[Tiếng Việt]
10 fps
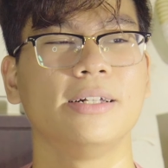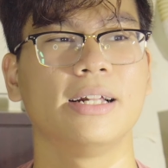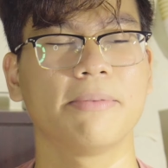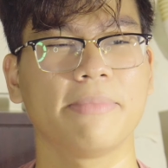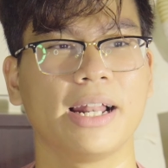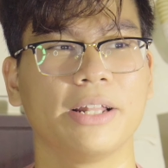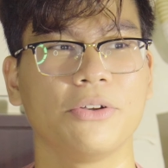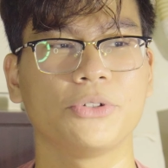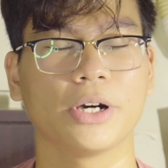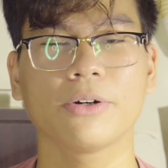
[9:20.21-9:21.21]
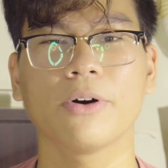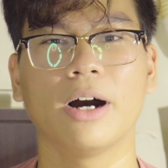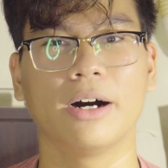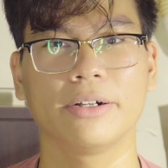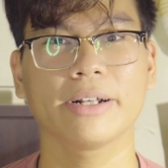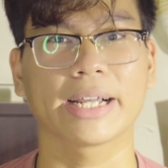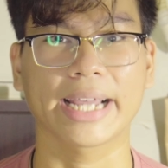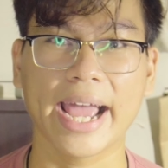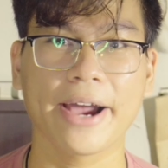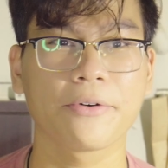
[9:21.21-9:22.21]
nên đâm ra là tiêu chuẩn của họ rất là
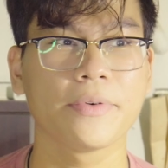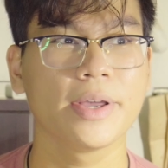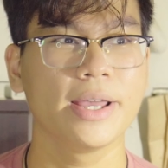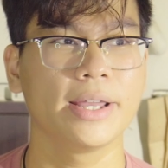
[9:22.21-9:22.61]
cao.